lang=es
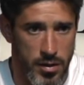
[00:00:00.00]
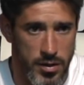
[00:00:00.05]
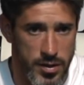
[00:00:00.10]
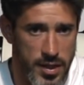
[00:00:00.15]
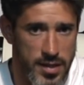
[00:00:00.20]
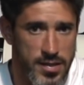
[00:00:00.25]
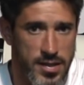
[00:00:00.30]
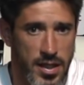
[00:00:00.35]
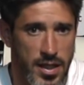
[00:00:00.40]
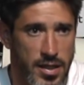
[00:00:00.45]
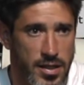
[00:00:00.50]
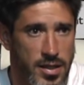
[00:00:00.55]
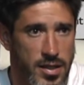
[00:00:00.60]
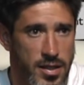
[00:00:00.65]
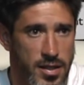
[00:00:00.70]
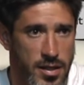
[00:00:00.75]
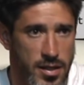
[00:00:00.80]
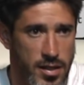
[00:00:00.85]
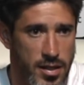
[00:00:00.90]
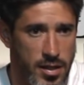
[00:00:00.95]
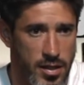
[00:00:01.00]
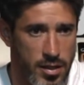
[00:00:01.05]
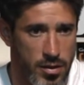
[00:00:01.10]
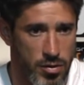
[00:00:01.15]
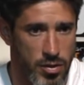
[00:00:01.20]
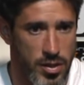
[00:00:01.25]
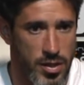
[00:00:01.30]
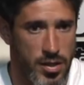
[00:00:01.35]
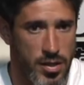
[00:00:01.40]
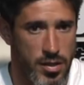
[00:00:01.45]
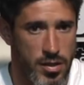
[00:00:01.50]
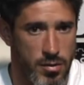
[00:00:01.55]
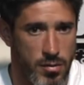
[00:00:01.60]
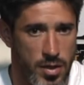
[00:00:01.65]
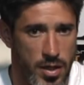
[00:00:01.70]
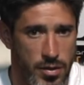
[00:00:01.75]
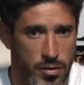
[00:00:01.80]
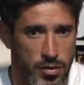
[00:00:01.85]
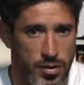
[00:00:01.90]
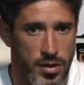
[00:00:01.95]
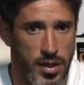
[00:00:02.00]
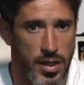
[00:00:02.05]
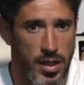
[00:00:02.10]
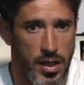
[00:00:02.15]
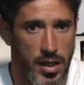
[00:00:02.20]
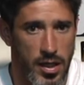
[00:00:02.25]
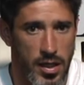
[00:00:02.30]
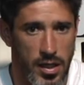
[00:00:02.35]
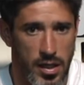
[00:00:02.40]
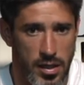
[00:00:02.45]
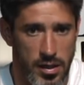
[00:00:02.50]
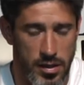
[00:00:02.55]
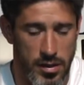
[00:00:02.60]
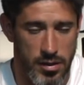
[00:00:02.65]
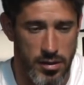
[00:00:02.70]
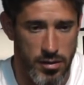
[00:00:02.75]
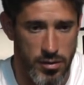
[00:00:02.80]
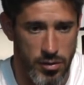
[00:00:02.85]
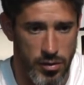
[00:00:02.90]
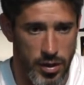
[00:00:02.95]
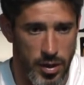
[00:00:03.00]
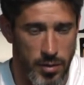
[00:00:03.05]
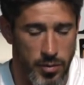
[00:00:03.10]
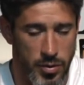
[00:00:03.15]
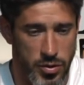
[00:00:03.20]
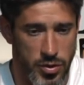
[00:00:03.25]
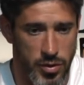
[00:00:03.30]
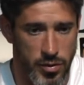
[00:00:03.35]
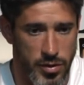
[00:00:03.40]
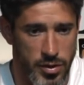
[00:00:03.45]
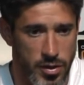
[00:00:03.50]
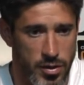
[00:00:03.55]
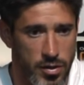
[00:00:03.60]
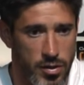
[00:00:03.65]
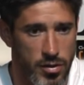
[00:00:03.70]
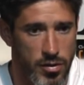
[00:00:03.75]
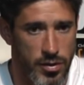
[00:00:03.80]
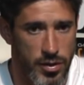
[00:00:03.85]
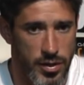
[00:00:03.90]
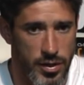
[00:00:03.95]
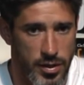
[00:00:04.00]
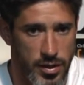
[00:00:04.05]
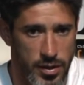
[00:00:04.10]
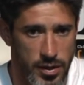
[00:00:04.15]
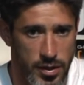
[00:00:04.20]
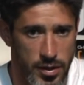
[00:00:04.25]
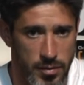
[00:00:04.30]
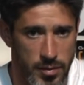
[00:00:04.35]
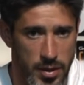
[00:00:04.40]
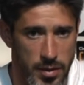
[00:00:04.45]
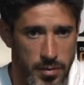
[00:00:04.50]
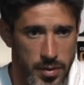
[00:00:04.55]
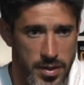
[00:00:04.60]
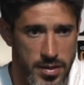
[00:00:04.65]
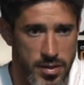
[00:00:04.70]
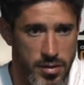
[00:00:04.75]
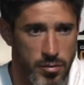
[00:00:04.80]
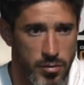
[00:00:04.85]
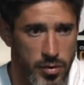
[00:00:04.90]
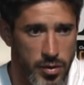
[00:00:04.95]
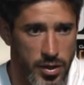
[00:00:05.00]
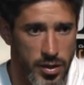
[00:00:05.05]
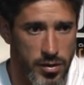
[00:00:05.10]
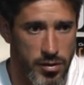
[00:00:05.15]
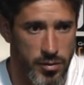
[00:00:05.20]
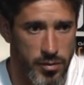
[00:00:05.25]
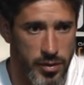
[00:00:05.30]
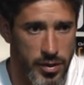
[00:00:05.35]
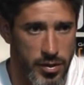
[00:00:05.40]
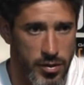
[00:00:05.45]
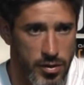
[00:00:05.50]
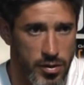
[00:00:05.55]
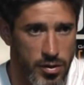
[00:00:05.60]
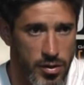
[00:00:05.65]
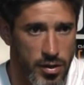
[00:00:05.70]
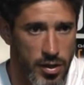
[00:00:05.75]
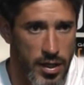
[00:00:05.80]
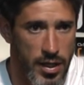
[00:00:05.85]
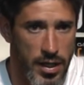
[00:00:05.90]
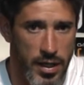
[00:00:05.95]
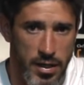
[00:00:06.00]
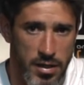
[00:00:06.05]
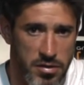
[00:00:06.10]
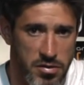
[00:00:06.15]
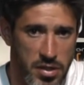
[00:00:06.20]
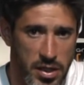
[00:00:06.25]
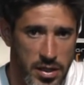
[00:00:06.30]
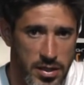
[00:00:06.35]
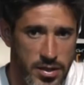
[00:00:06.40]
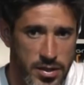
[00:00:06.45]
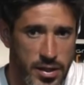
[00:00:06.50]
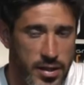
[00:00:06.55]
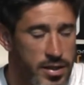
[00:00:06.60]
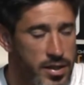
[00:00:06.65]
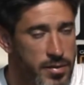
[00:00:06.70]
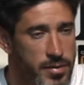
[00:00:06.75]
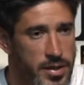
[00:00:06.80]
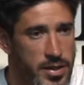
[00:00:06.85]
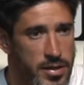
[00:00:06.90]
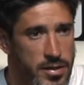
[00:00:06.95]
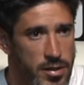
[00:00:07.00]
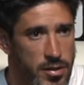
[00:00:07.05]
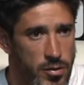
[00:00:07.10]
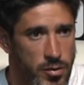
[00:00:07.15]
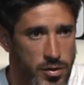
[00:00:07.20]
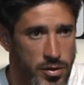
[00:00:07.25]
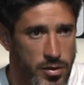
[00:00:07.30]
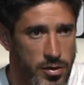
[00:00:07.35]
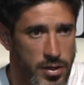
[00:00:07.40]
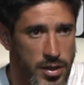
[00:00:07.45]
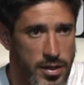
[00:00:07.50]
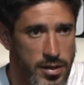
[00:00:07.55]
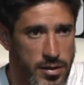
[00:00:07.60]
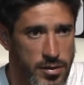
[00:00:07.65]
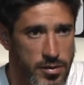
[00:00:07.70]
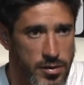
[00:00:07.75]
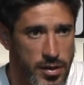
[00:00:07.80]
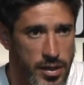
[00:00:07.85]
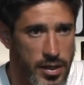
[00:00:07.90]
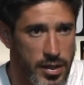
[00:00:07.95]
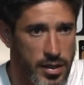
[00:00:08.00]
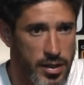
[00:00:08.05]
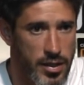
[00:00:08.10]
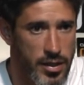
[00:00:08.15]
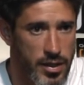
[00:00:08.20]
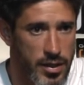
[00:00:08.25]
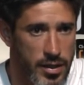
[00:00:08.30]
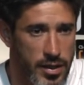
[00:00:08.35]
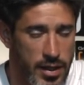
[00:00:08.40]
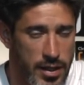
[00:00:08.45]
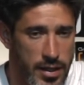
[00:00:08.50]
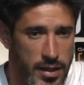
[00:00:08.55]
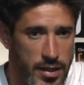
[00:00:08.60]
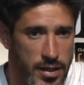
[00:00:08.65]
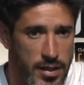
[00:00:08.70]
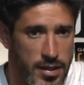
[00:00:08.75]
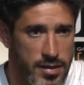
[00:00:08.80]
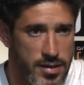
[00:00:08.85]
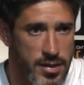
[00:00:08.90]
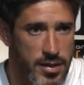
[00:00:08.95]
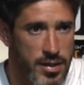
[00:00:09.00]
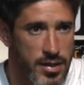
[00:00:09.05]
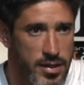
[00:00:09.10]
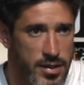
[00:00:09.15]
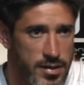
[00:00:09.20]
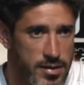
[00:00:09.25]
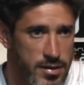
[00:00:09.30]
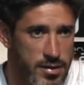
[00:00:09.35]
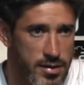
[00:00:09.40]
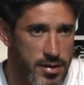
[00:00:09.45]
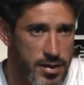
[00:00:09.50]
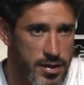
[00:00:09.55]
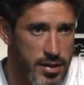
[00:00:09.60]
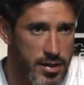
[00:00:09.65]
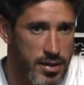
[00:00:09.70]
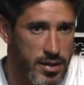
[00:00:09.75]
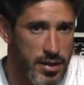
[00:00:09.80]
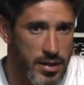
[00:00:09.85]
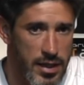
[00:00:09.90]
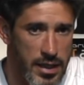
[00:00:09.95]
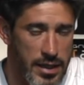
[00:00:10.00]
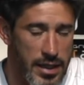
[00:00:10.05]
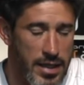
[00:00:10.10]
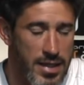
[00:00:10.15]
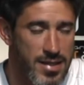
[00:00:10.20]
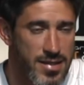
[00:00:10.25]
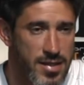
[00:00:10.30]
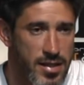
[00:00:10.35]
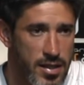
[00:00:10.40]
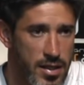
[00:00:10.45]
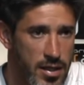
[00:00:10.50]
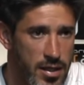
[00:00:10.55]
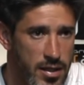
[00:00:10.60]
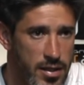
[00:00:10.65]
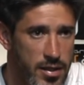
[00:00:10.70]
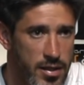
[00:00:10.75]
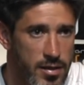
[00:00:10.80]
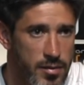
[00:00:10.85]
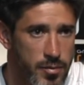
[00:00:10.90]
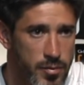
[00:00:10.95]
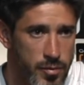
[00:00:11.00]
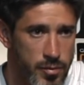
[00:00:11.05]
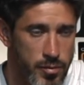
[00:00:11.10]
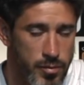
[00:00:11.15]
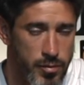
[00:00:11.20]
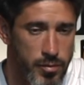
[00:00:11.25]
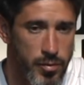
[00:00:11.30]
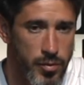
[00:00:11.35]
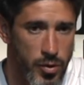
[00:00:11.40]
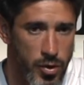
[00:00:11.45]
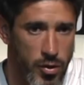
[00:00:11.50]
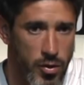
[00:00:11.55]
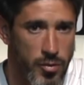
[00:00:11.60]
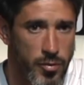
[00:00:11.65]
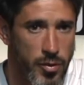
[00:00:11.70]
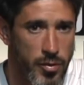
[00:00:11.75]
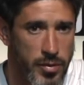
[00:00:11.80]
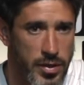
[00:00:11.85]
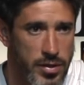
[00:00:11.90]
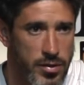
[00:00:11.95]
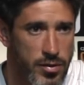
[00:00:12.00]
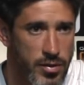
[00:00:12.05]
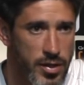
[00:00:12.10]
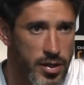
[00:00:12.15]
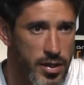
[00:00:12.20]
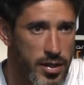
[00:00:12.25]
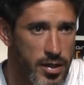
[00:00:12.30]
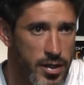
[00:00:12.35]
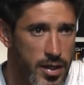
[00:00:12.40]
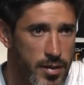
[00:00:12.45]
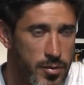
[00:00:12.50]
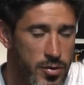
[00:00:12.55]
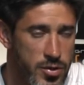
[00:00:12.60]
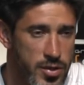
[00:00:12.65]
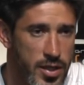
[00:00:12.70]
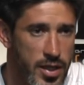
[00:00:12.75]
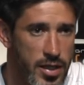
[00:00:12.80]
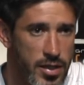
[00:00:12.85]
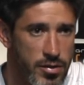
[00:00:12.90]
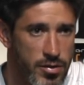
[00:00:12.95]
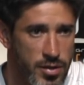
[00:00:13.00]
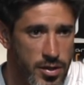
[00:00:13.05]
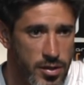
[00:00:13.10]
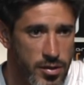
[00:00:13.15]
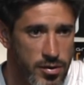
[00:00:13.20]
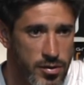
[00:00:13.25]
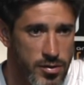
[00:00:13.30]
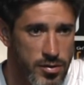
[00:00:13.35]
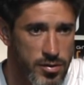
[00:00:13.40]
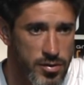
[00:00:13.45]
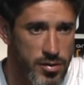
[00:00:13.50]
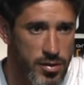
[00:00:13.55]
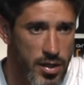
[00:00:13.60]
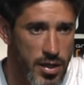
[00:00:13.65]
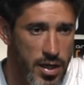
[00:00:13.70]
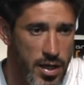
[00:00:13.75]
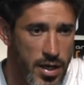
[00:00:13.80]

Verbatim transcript: Ya se la dije, creo que di una nota con el pollo viñolo y, me expresé un poquito, pero yo al hincha independiente lo único que le tengo que, decir es eh, agradecerle por los momentos que apoyaron y nos,